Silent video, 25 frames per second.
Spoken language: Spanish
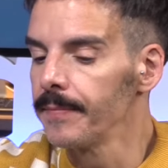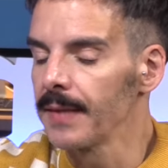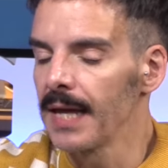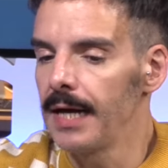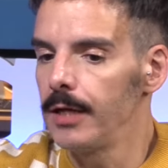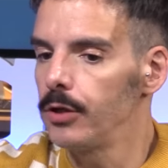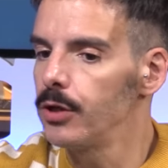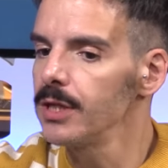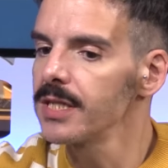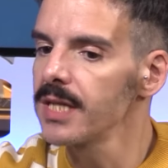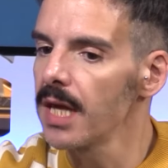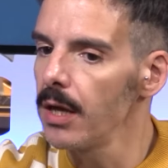
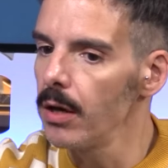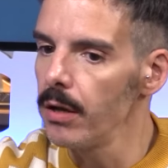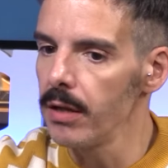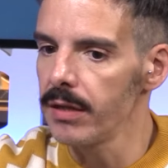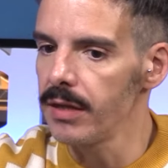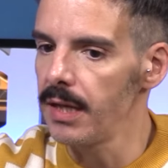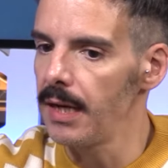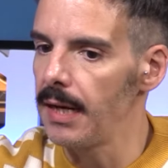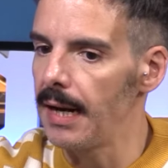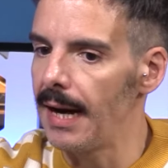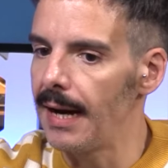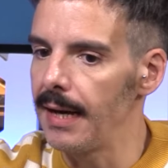Entonces, quiero
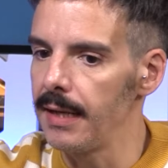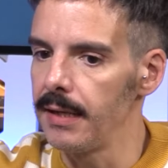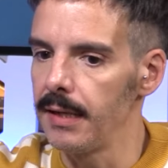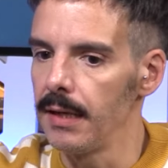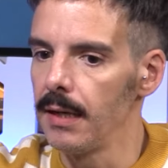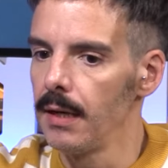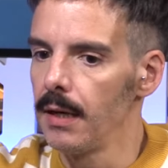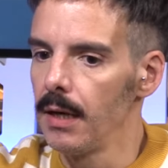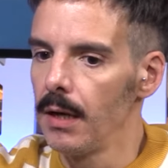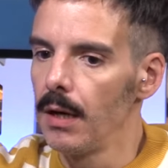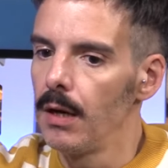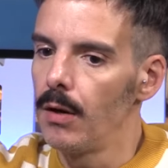decir, hay,
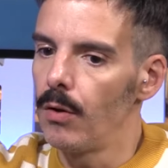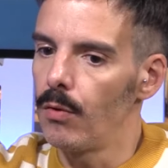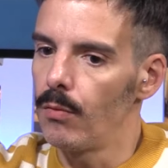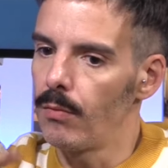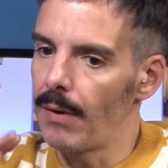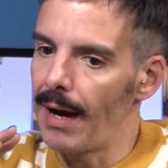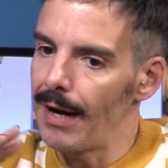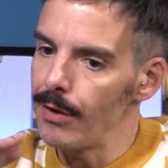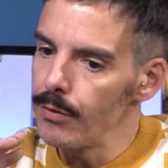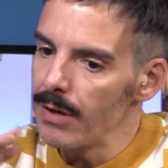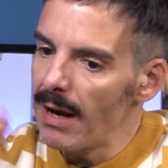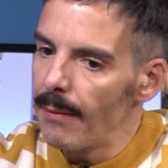
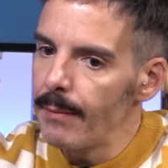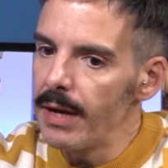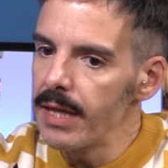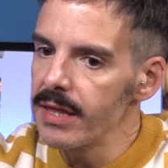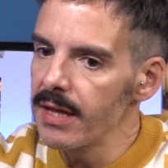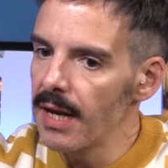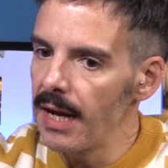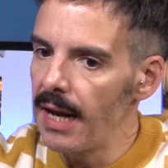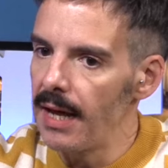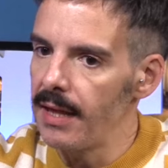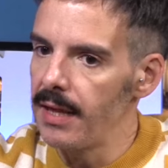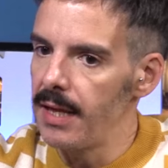una
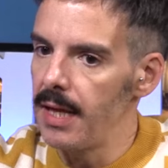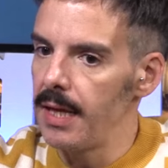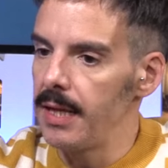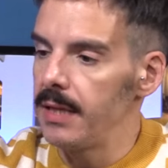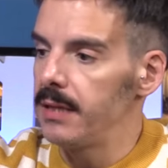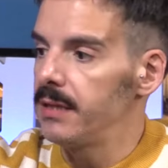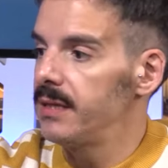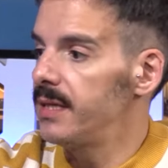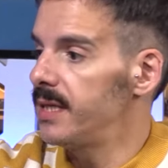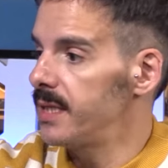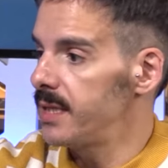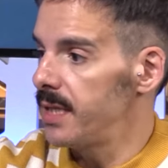mezcla
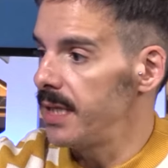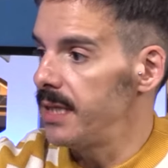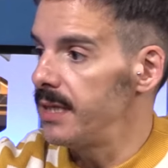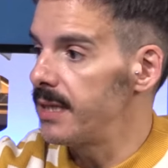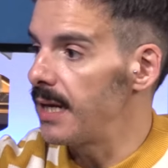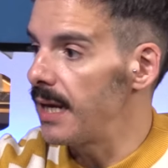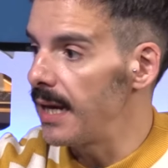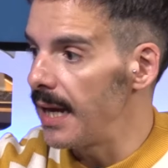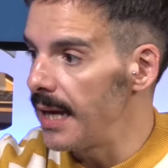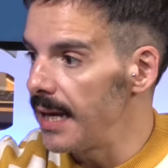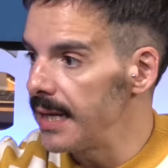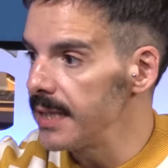de
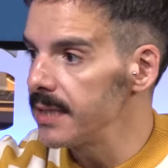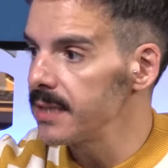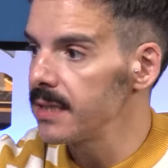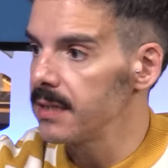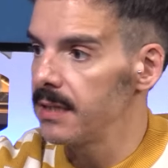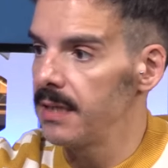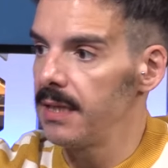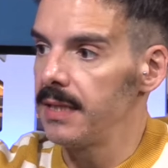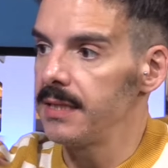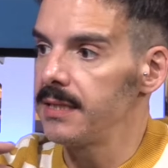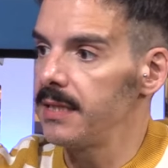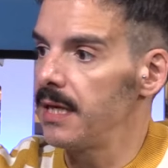
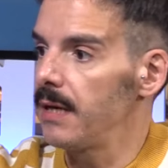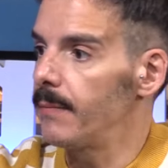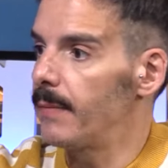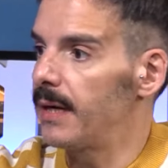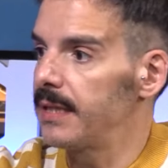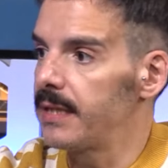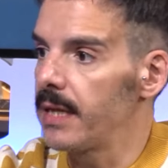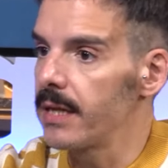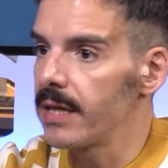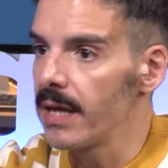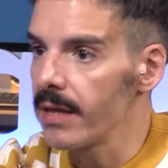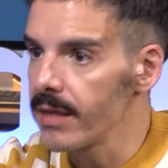desinterés,
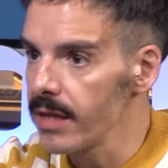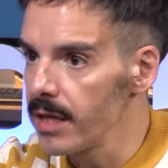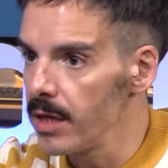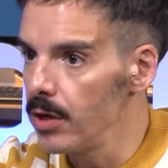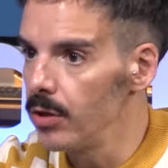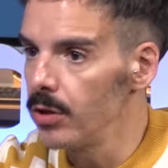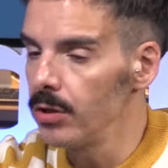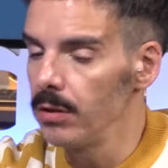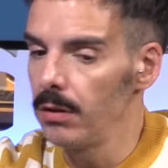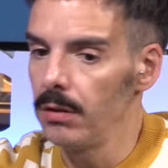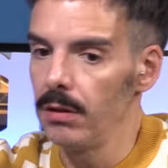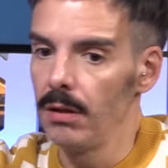
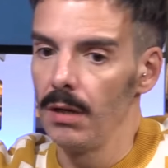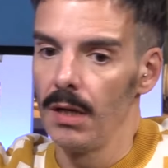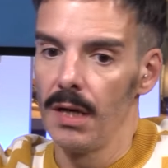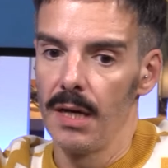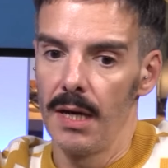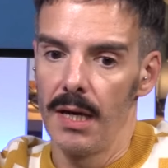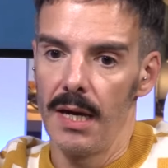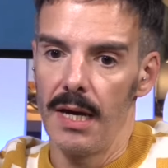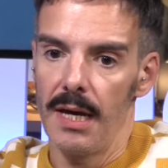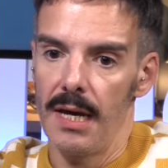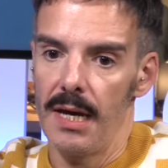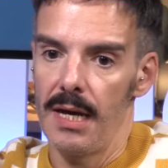estigmatización,
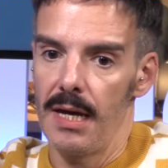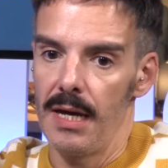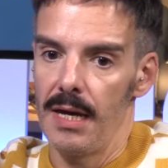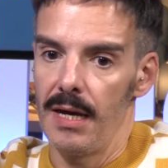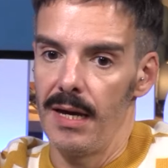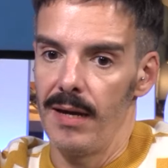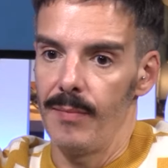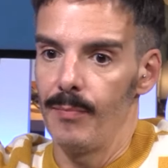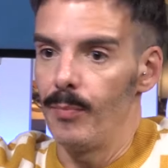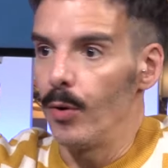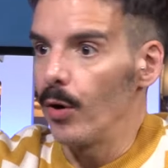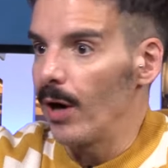
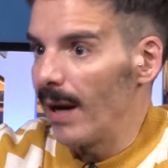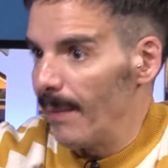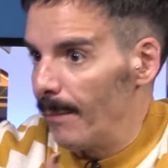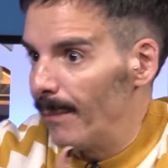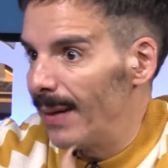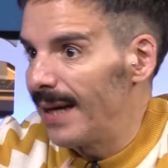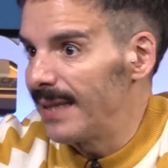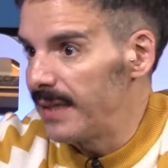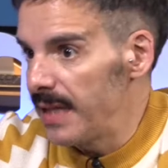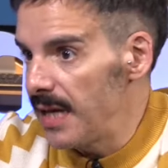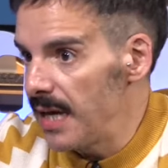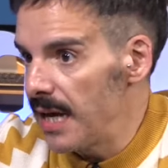eh, poca
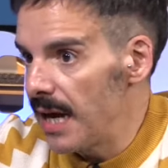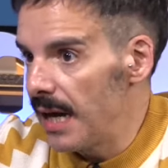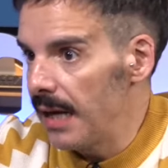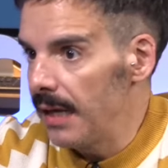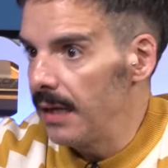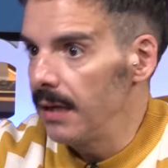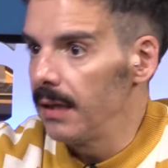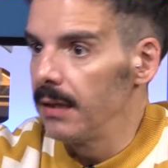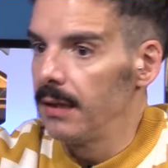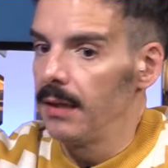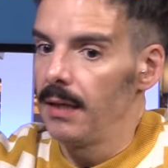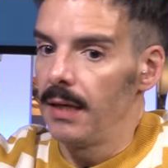
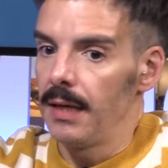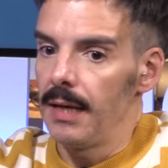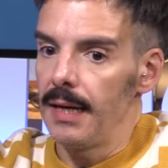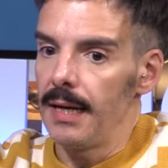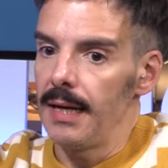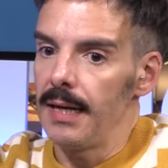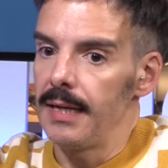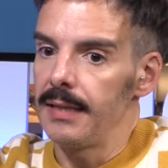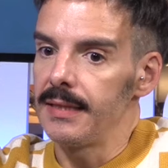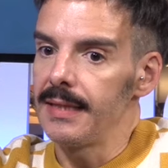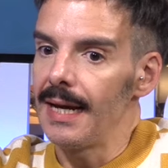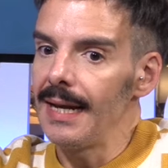empatía,
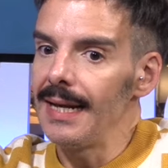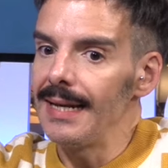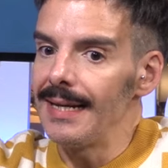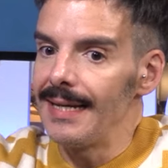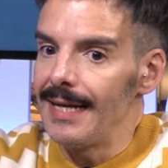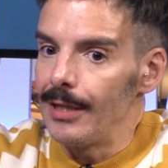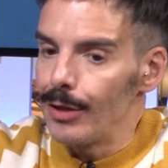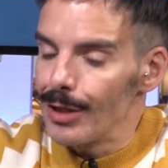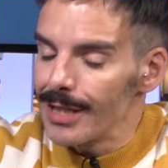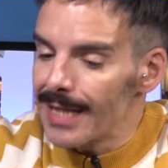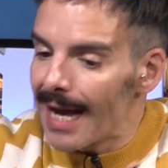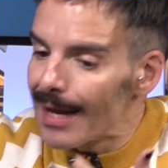eh, tal,
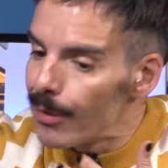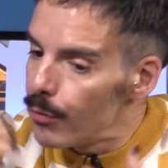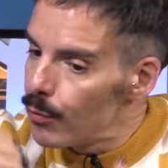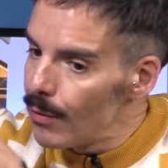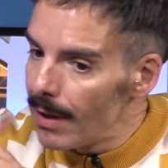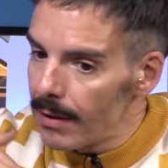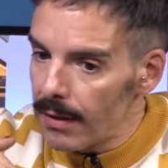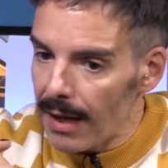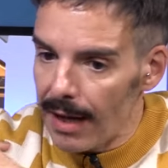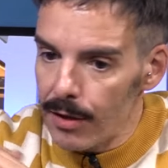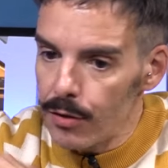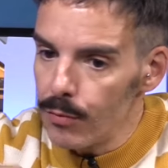y entonces hay
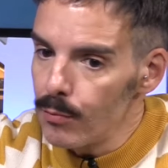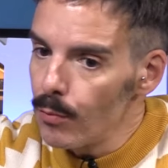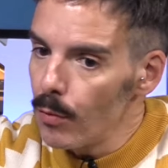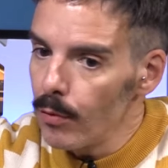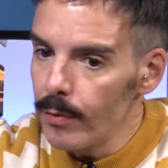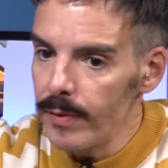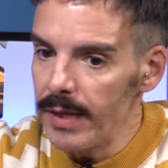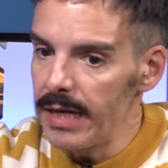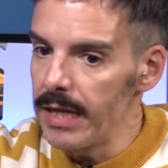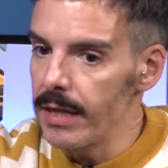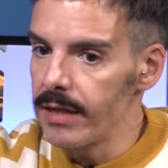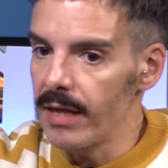un, hay un
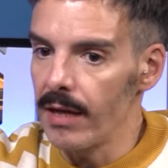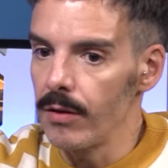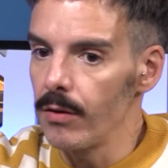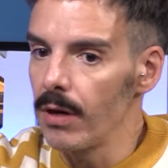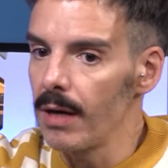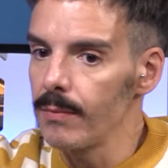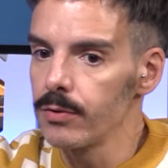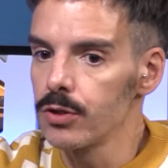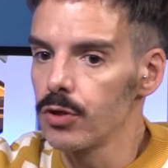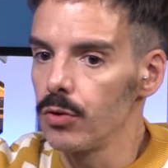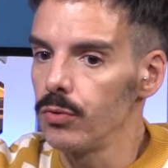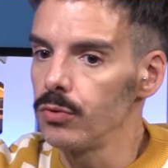
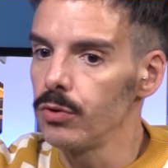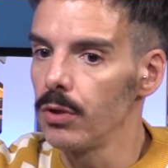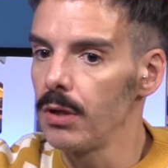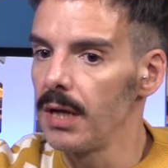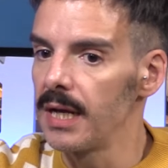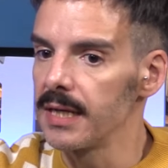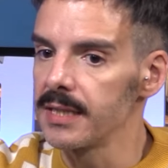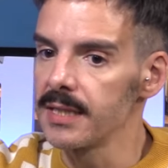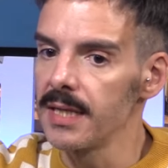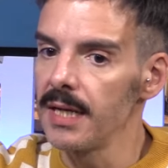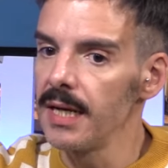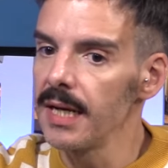movilizador absoluto en
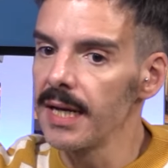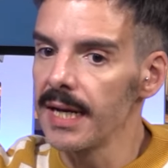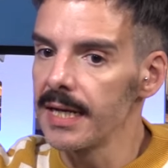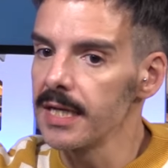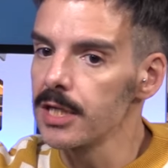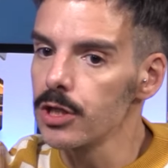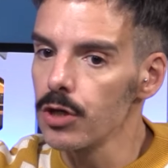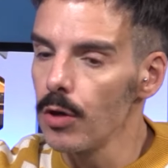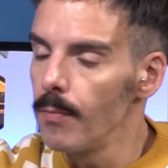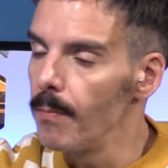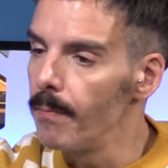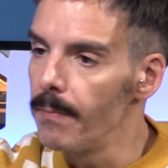la serie que
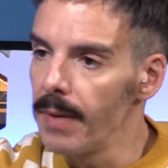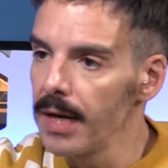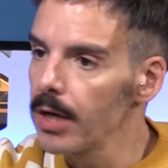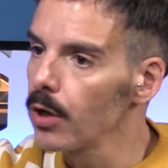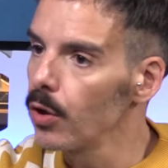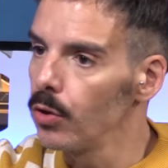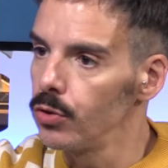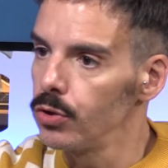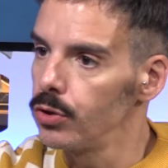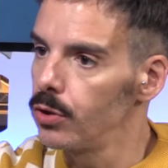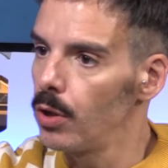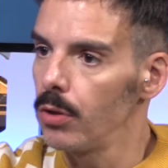es romper
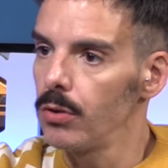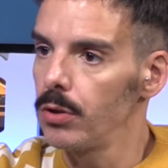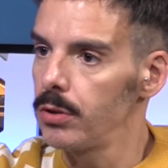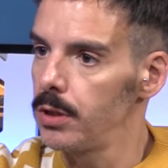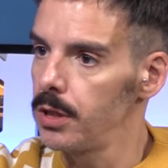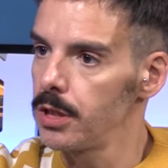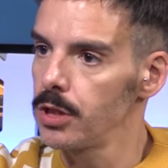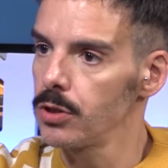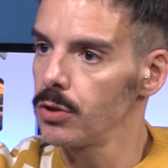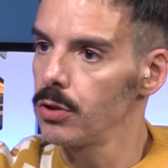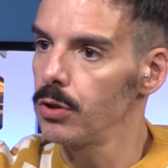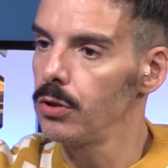con todo
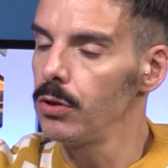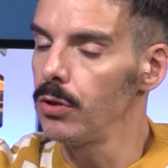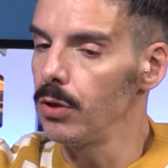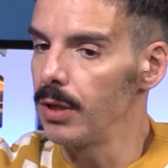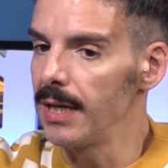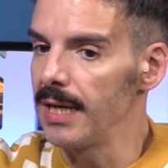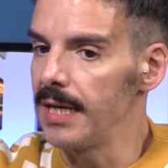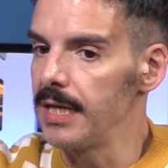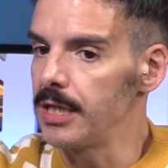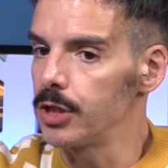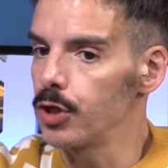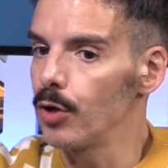eso,
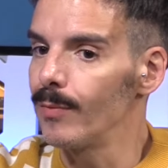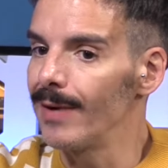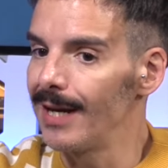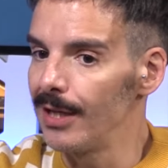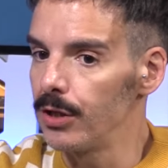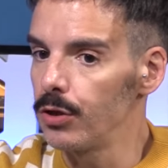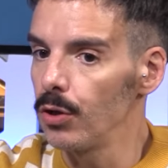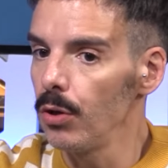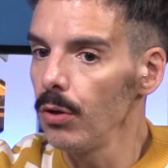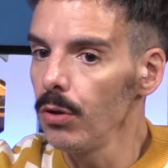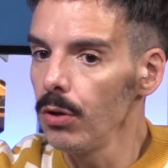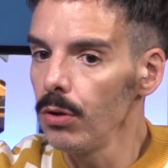Y sobre
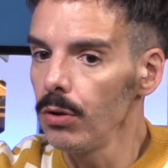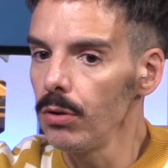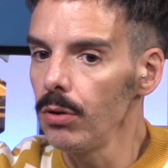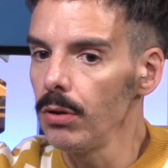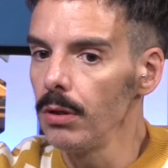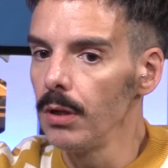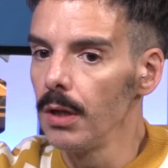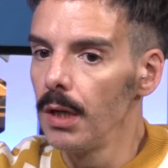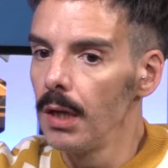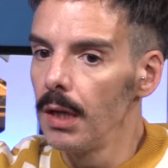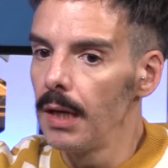todo,